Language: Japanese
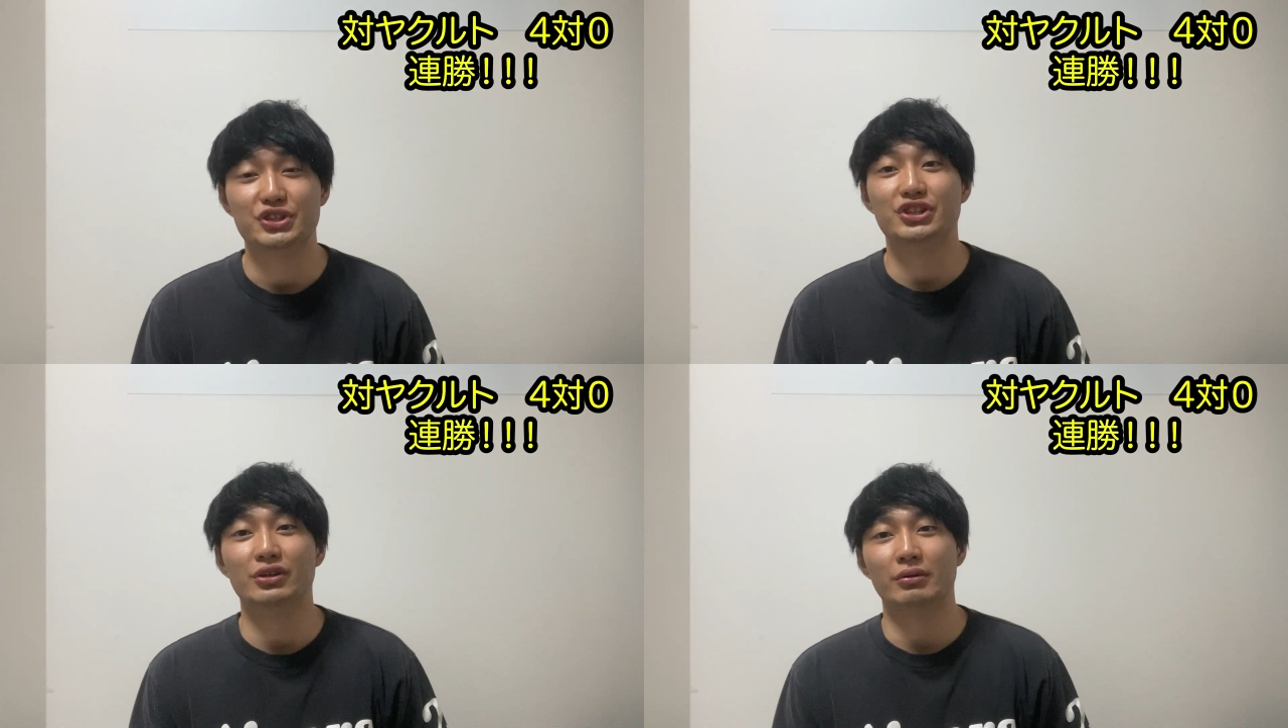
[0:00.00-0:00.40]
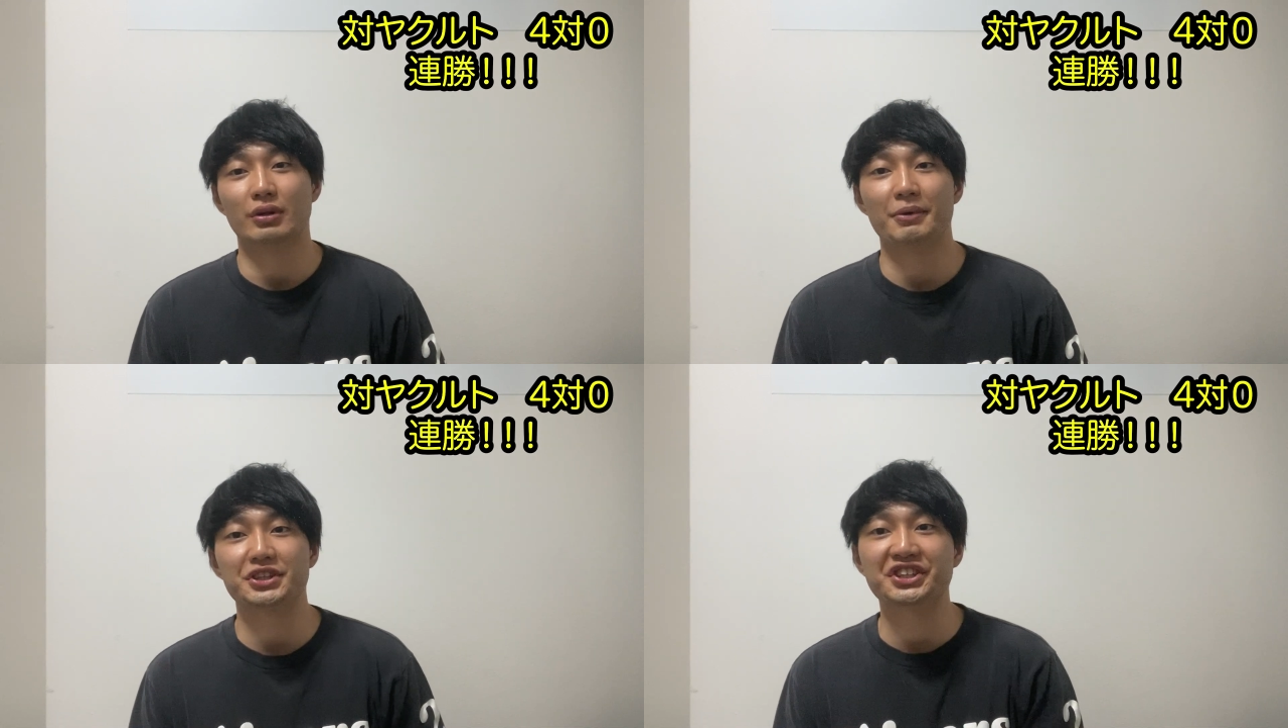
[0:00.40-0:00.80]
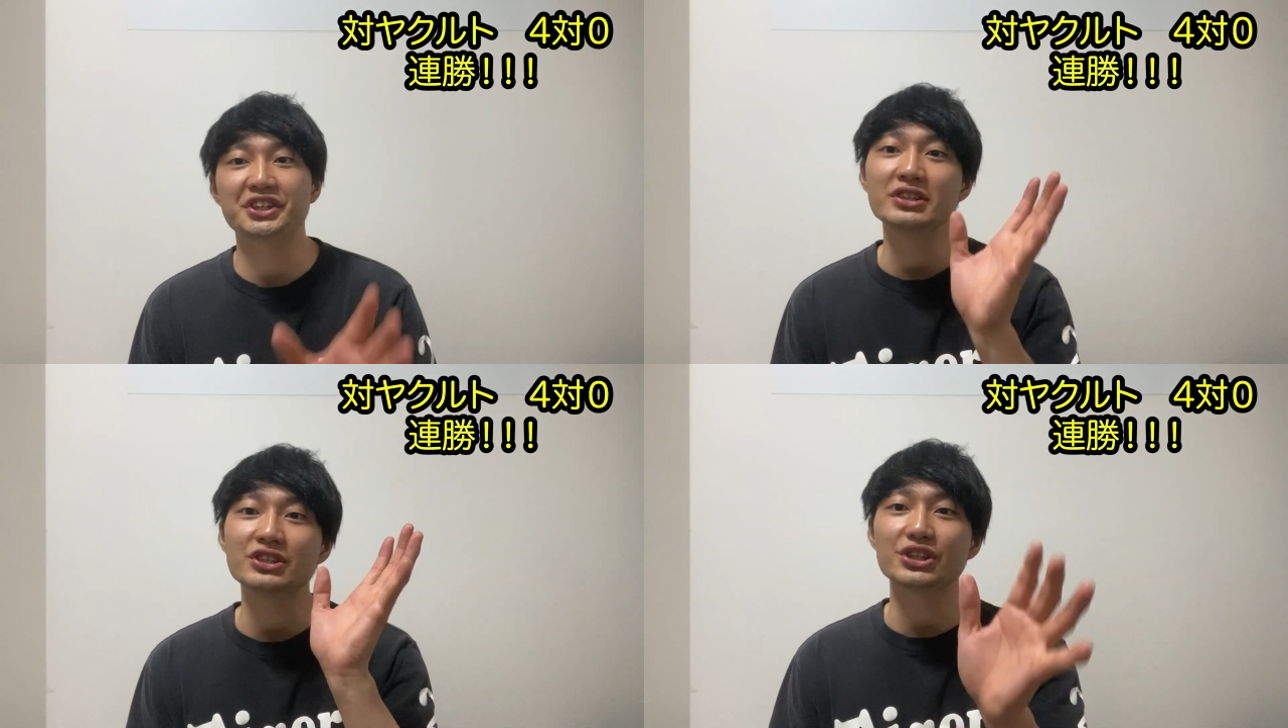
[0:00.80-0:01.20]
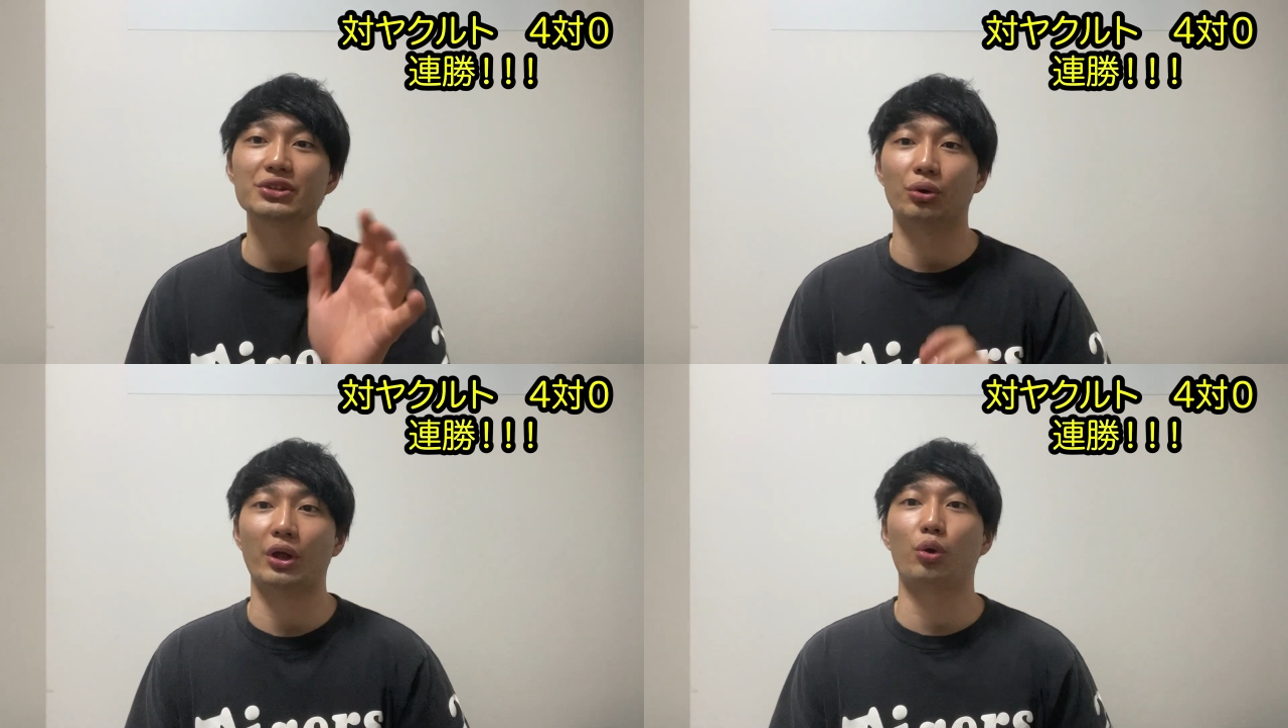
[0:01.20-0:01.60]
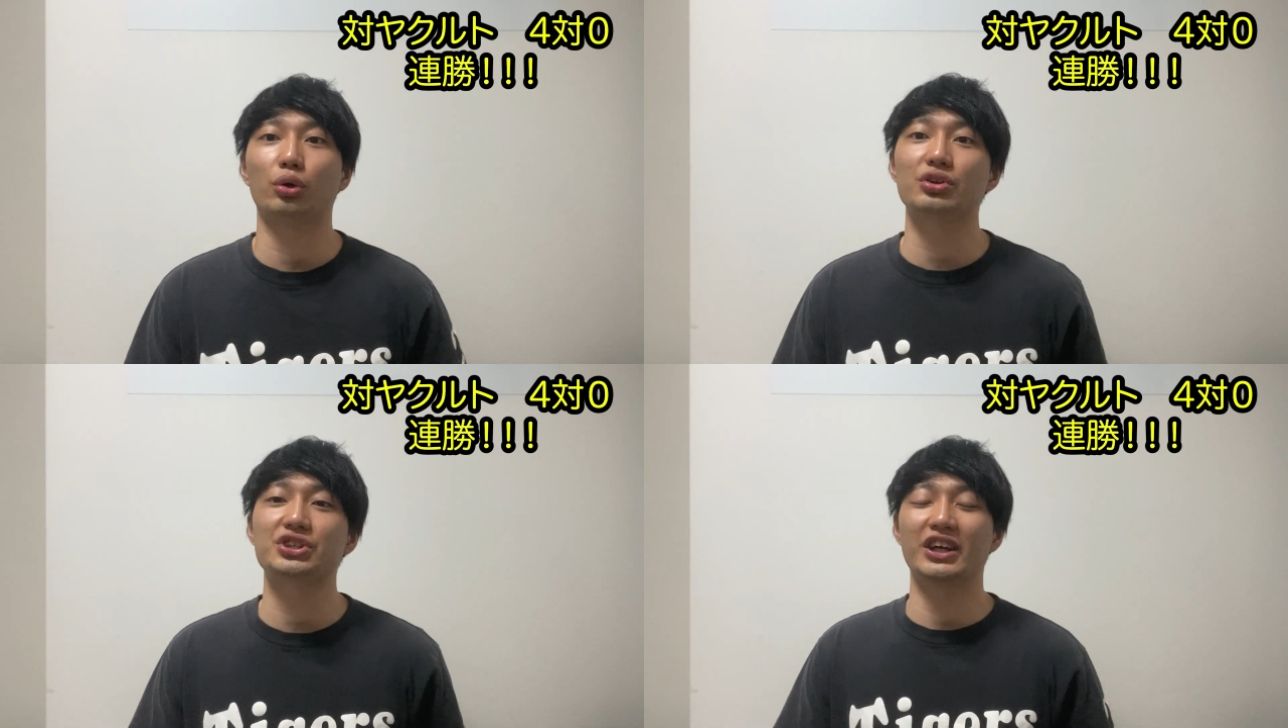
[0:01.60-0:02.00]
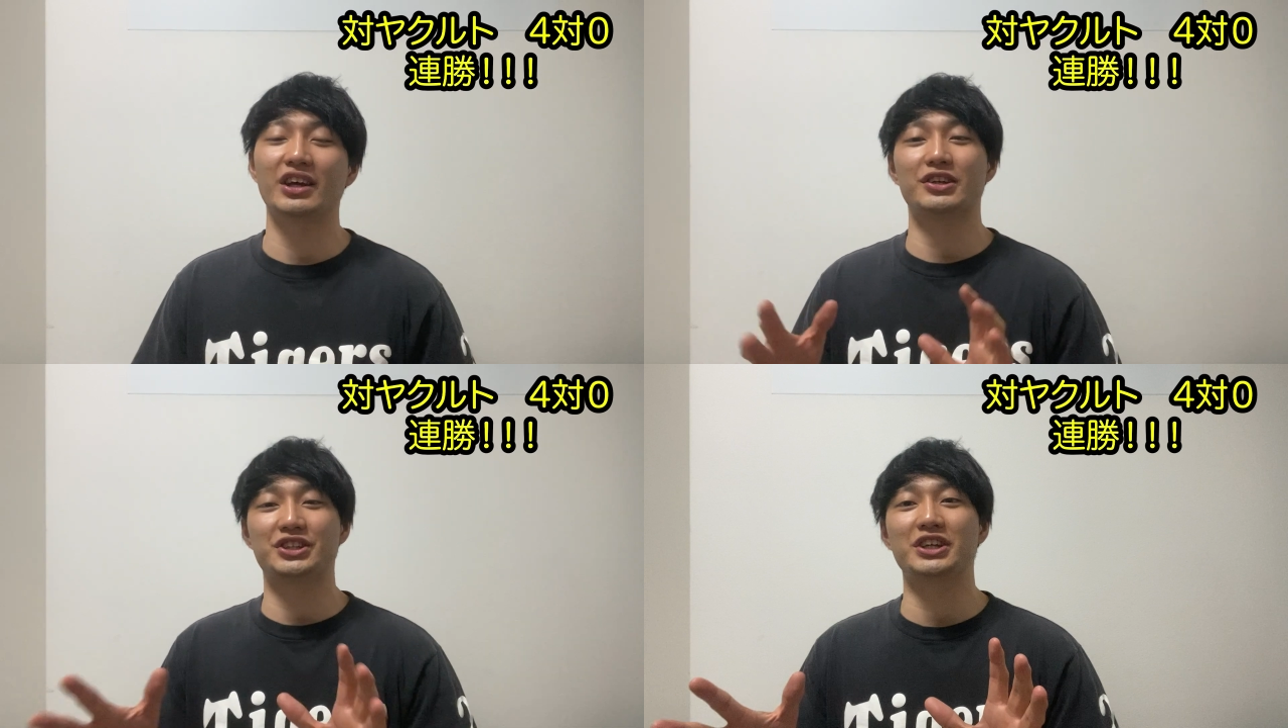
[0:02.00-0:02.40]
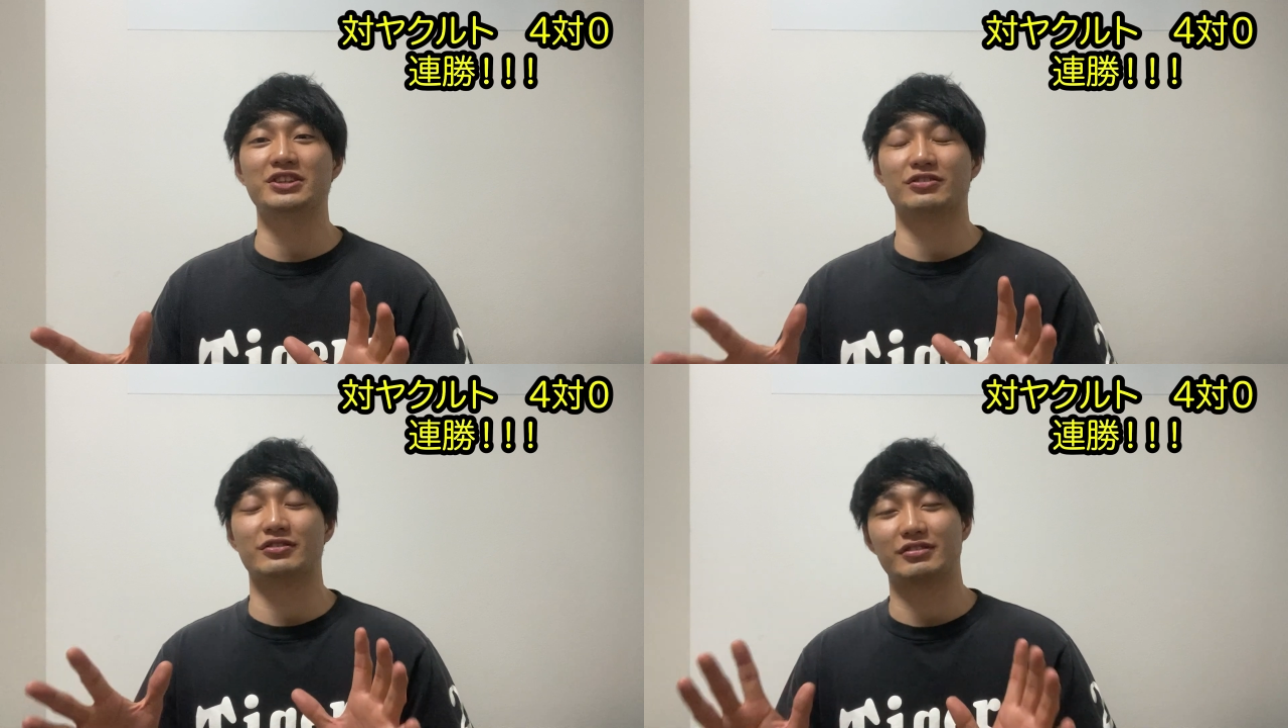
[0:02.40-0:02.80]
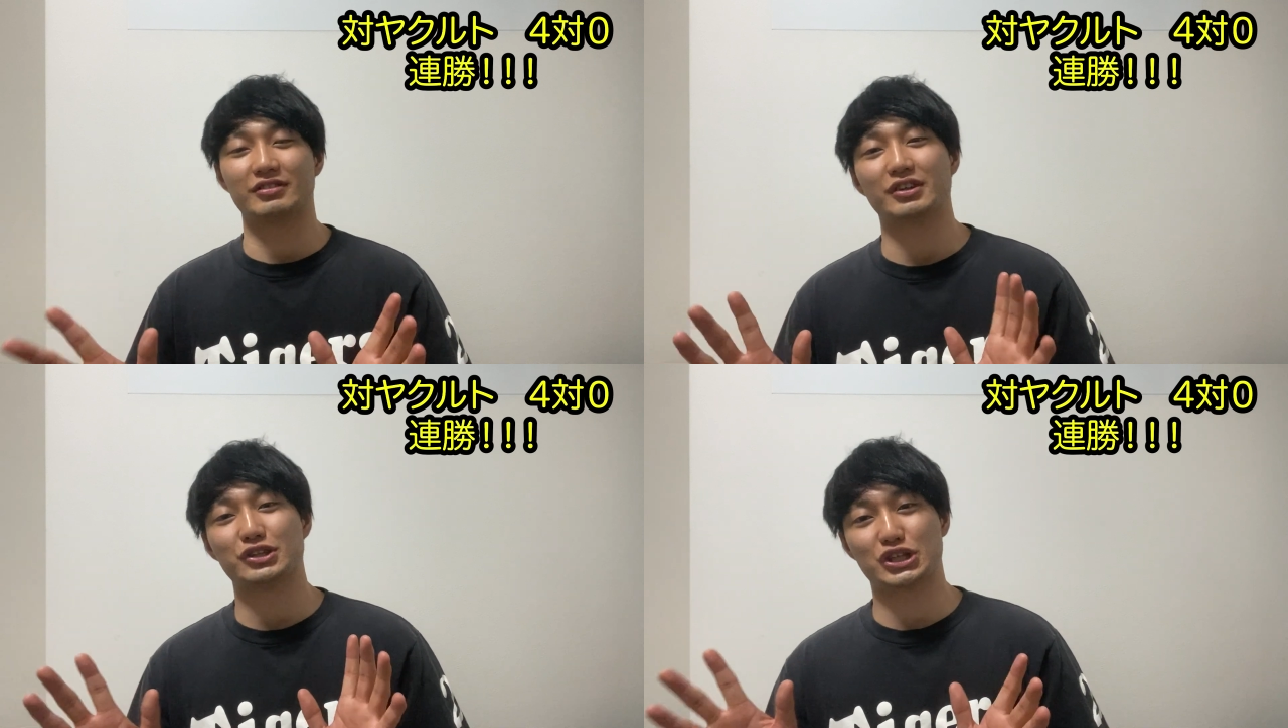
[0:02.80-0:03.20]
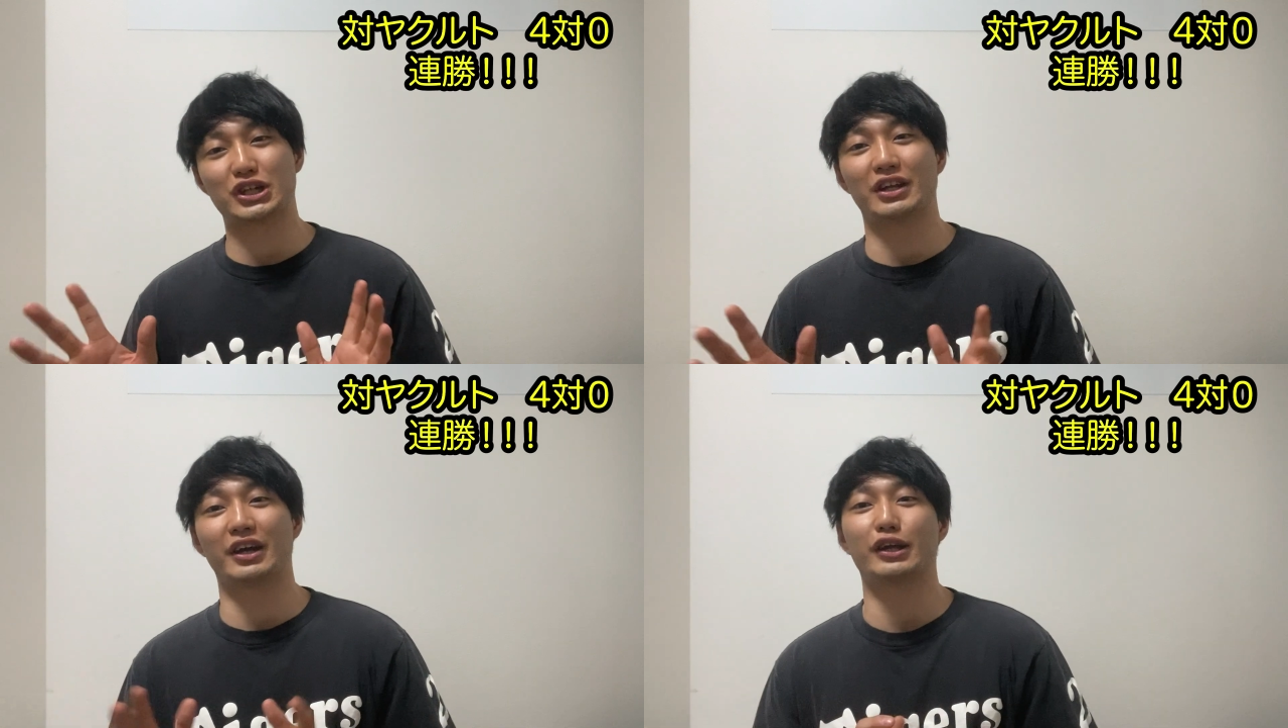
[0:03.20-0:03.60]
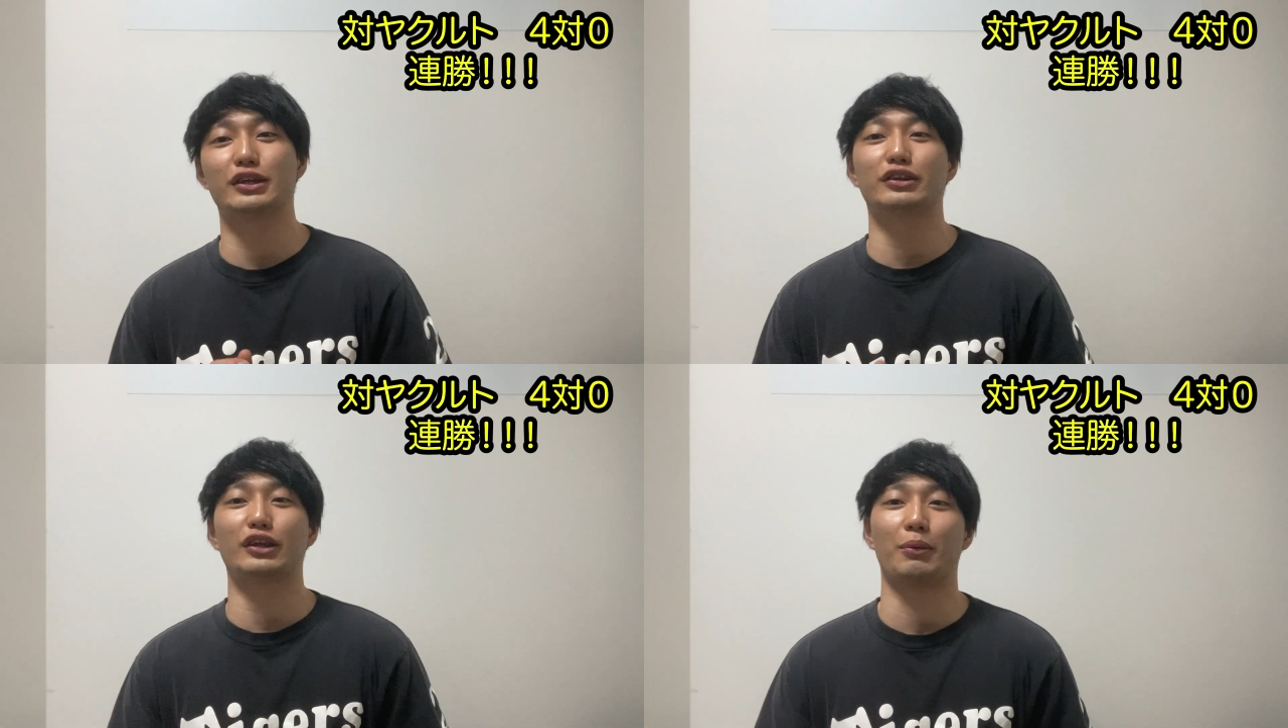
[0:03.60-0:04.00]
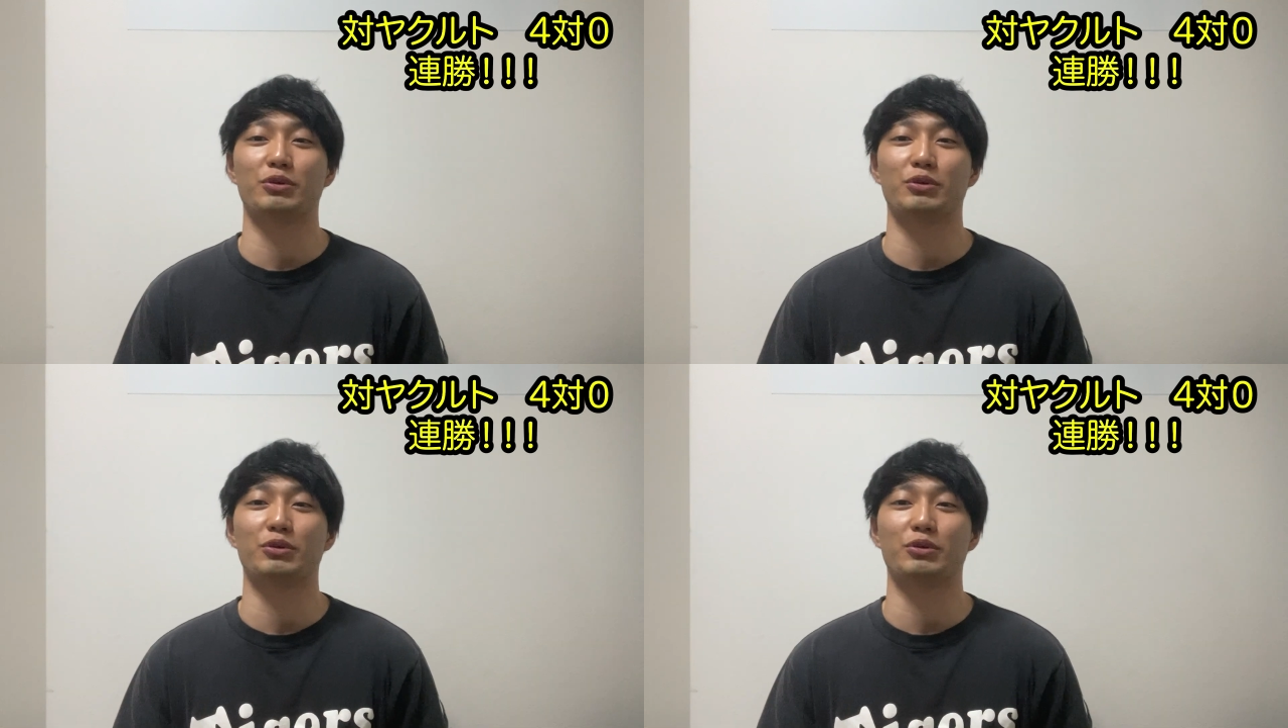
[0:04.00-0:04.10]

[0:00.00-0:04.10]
チングで、まあ、新人王ね、今年シーズンしっかり投げ切ったら、